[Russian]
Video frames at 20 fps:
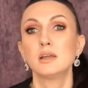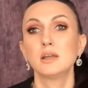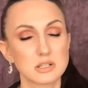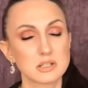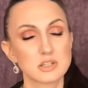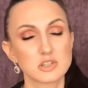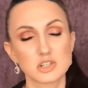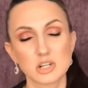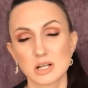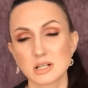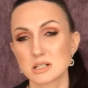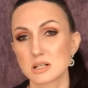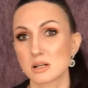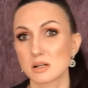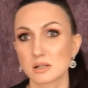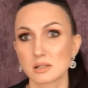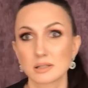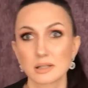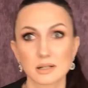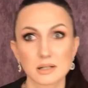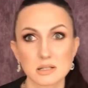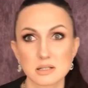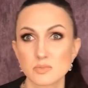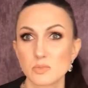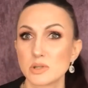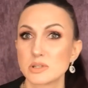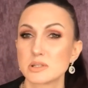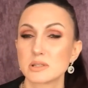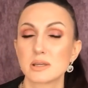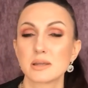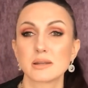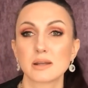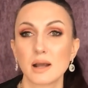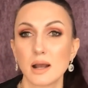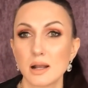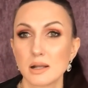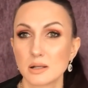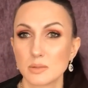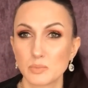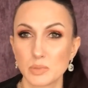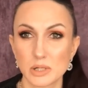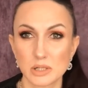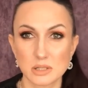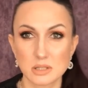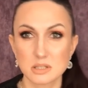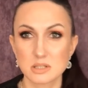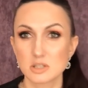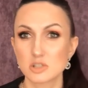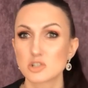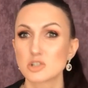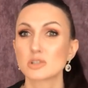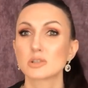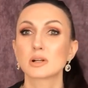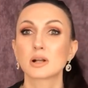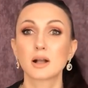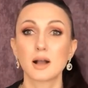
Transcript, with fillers: Сейчас рынок косметики реально перенасыщен.